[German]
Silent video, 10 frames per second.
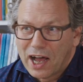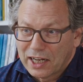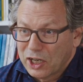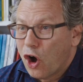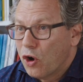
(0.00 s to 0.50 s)

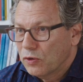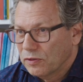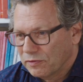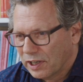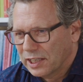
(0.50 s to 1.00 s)
wahre
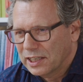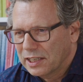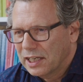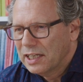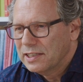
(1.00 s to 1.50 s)

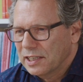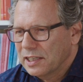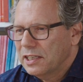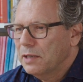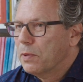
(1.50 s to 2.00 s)
Augenweide
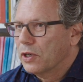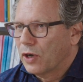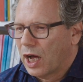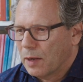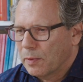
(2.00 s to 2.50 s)
sind die
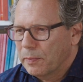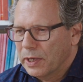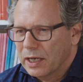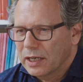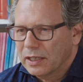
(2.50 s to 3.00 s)

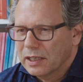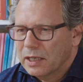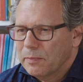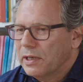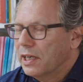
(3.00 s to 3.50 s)
Panoramabilder,
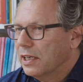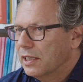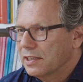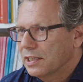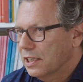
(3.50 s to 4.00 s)
mit
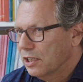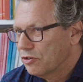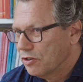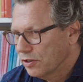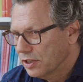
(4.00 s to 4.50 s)
denen sie die
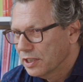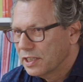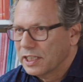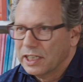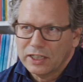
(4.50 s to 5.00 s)

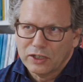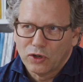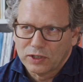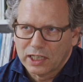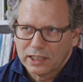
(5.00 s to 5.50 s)
Schlüsselszenen
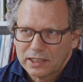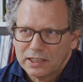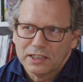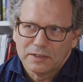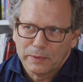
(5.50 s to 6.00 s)
aus
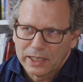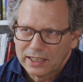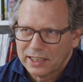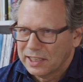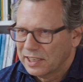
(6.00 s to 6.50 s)
Andersens
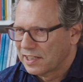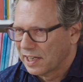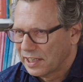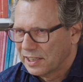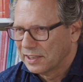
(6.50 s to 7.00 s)
Märchen
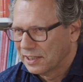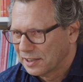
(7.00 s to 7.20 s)
gezeichnet